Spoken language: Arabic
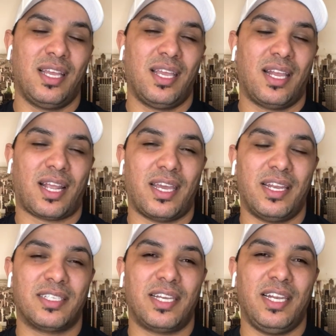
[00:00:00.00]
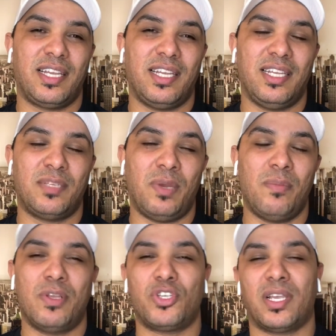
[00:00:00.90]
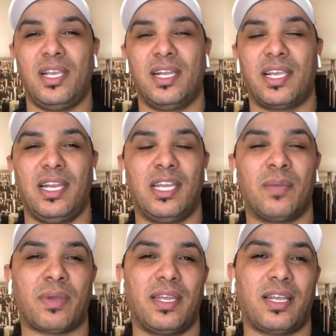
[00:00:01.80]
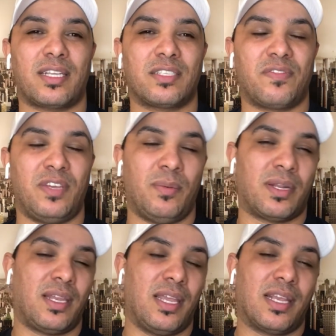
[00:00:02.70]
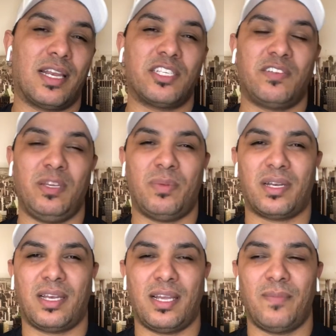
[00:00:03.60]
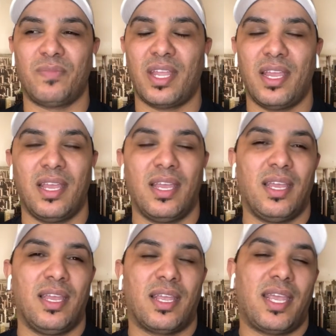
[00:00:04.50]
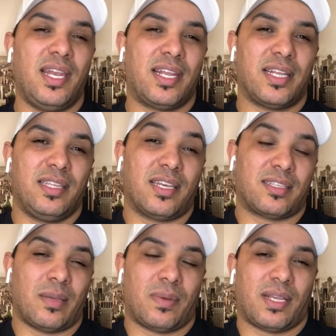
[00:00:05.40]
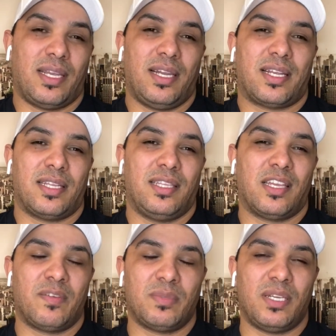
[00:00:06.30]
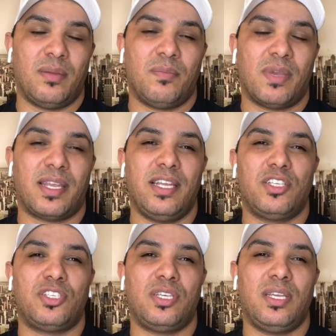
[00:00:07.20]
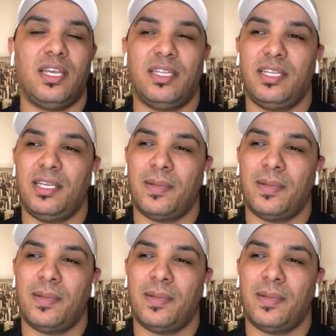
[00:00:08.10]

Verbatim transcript: القناه كاين اللي كيتبع المشاكل كاين اللي كيبقى يقصف عباد الله يكلاشي عباد الله كاين اللي كدير الطبخ كاين اللي كدير فهمتي ما كاينش يعني